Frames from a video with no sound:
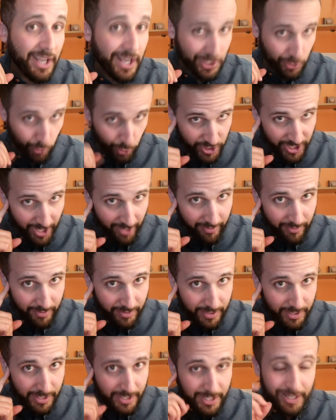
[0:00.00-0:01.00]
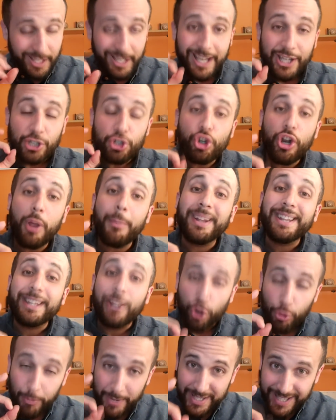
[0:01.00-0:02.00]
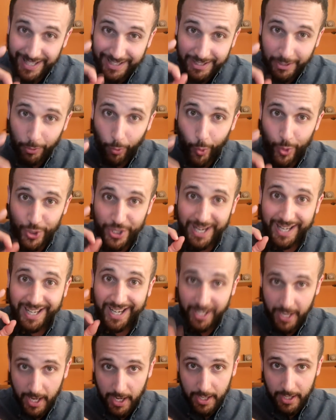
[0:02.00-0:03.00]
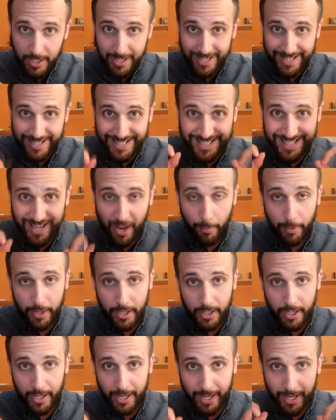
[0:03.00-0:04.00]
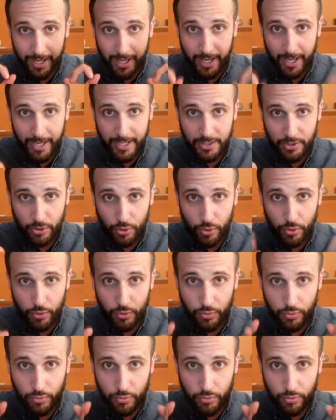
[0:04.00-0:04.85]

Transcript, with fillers: Escuchad, que solamente los más antiguos del canal saben esto.